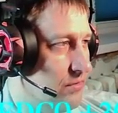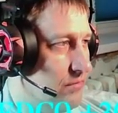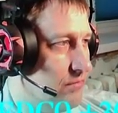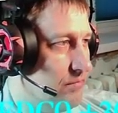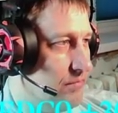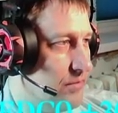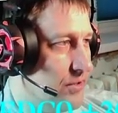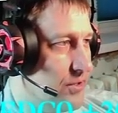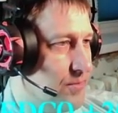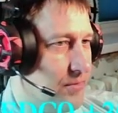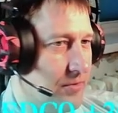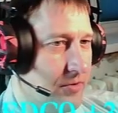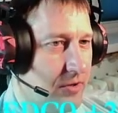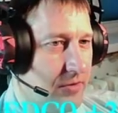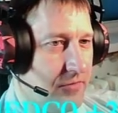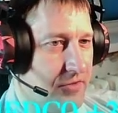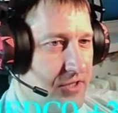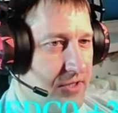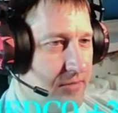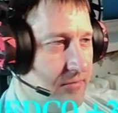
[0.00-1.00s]
В принципе, вот эти
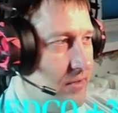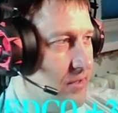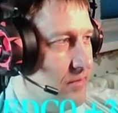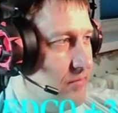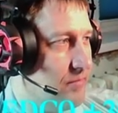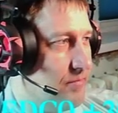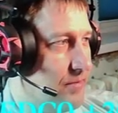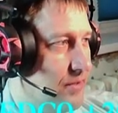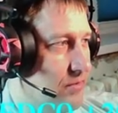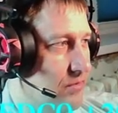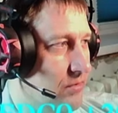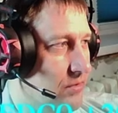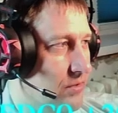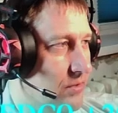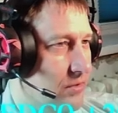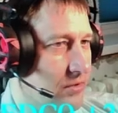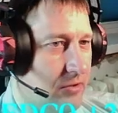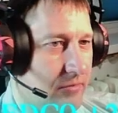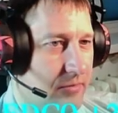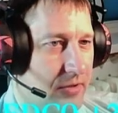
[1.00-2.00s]
все были бы прикольные,
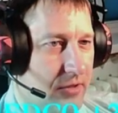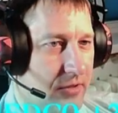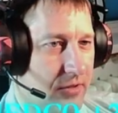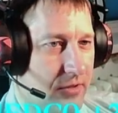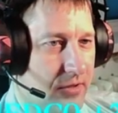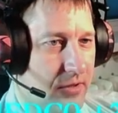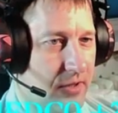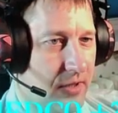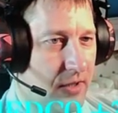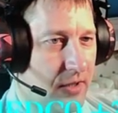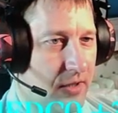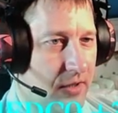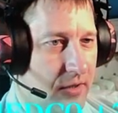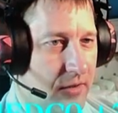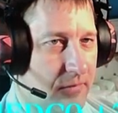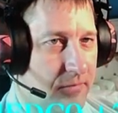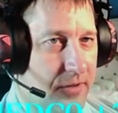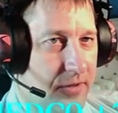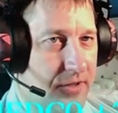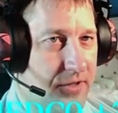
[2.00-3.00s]
кроме, наверное,
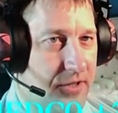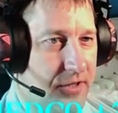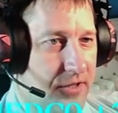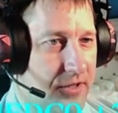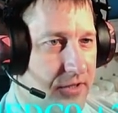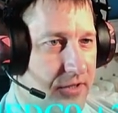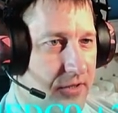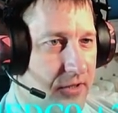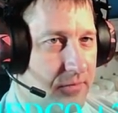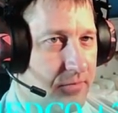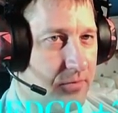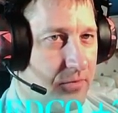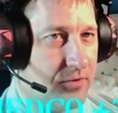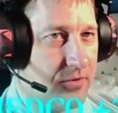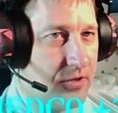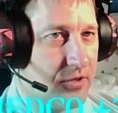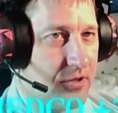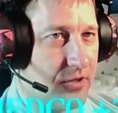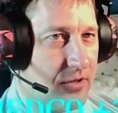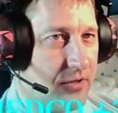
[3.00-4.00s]
принцессы, да,
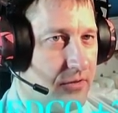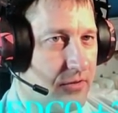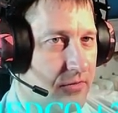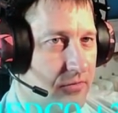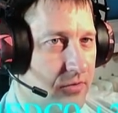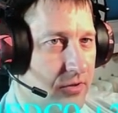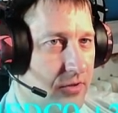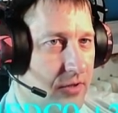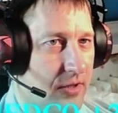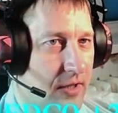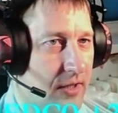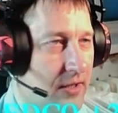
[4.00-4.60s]
пустошей. Вот.